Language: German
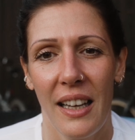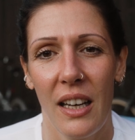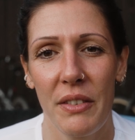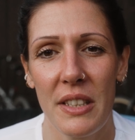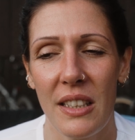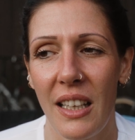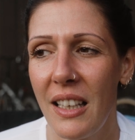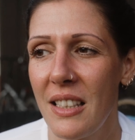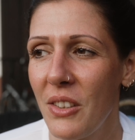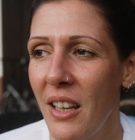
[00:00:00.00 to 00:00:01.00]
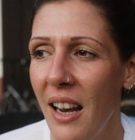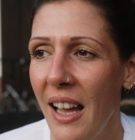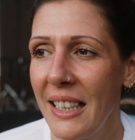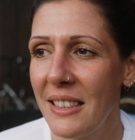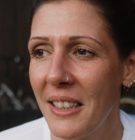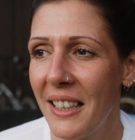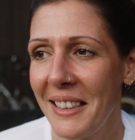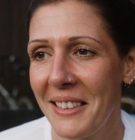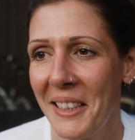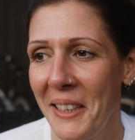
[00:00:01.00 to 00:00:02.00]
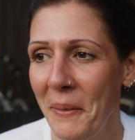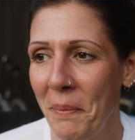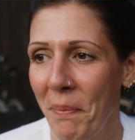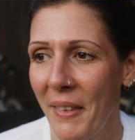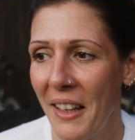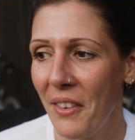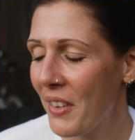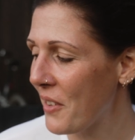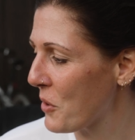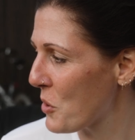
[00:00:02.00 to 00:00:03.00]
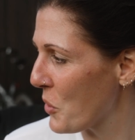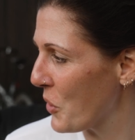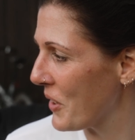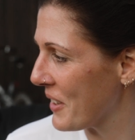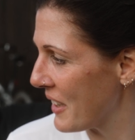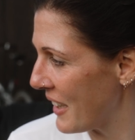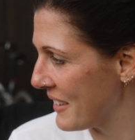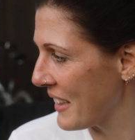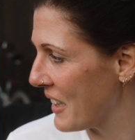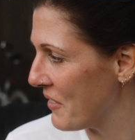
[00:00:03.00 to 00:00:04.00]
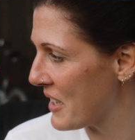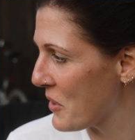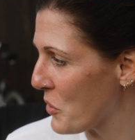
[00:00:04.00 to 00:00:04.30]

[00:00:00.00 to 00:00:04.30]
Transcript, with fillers: Aber wir sind alle so erleichtert. Es war so schön. Annika, war es